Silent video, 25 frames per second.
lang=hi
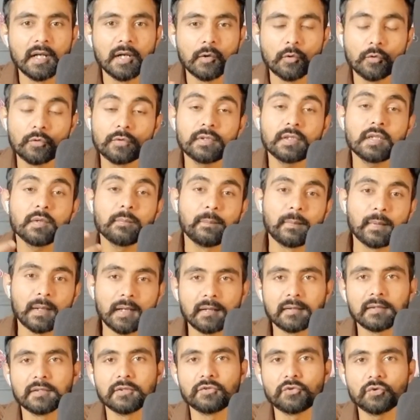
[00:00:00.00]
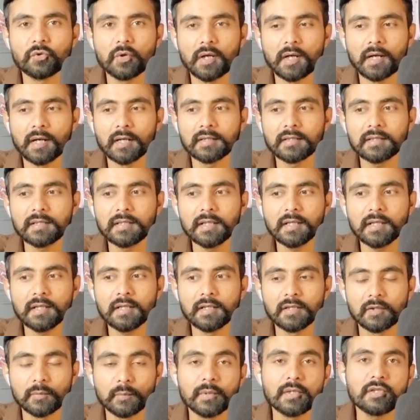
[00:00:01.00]
उसके बाद जो आती है
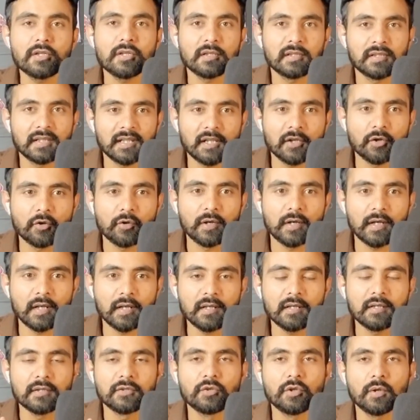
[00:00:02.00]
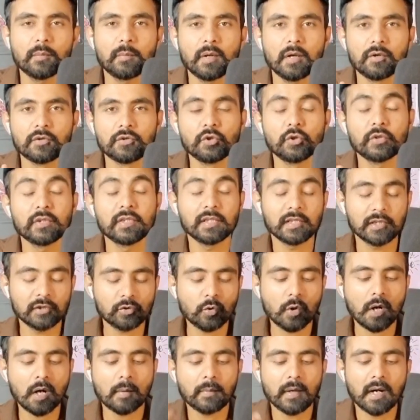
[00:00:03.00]
स्पेशल सिक्योरिटी जो जो
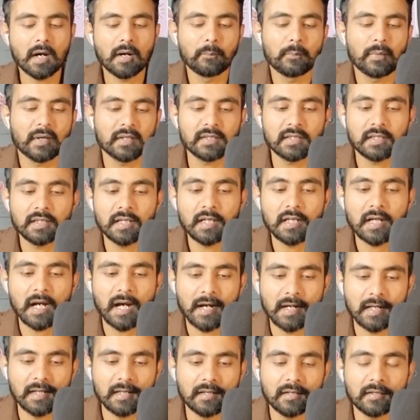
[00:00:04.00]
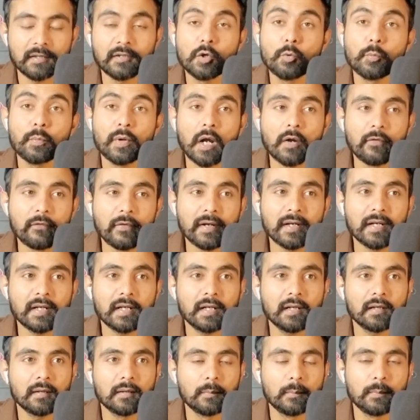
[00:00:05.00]
जिसको आप पर्सनली हायर करते हो प्राइवेट
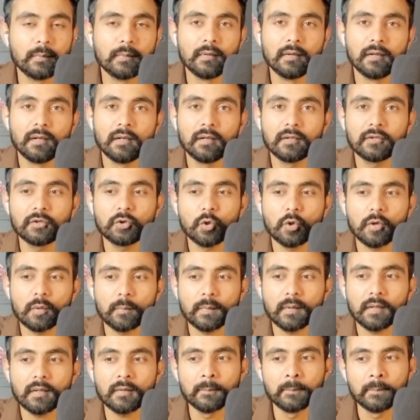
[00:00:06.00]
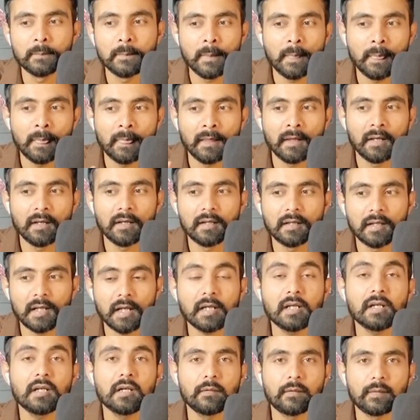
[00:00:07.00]
तौर पर ना
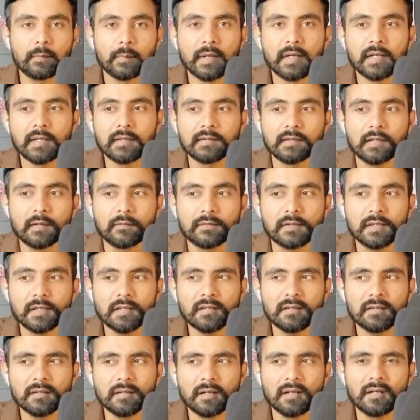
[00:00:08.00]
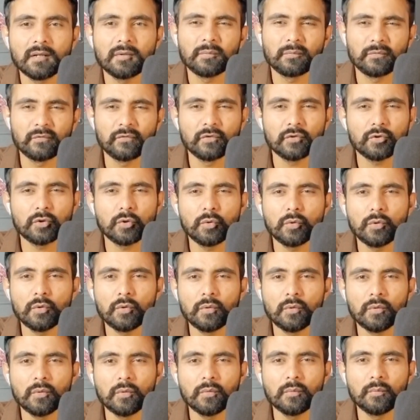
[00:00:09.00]
कि गवर्नमेंट की तरफ से आ, वो
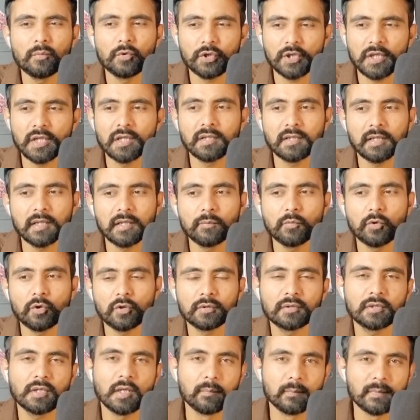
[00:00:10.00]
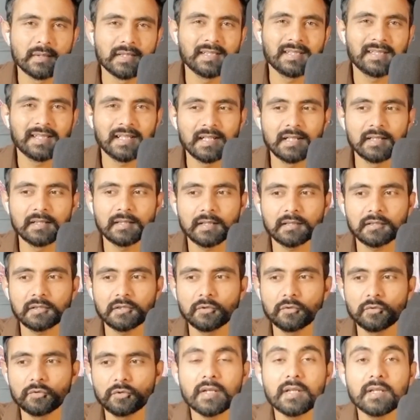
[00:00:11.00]
तो मुश्किल से ही बहुत कमी से ले सकते
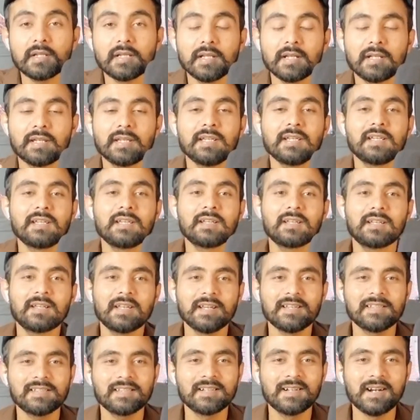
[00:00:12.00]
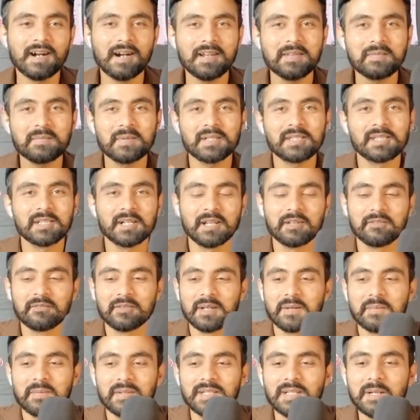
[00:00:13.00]
हो उसको देखिए कि कैसे गाड़ी पर चढ़े हुए
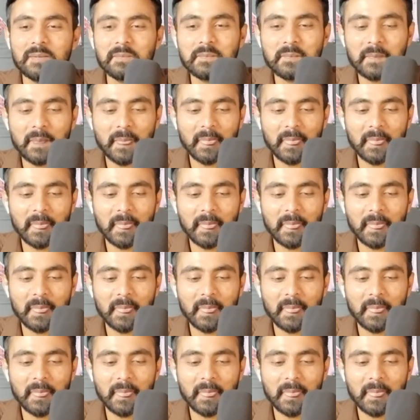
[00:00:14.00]
हैं मतलब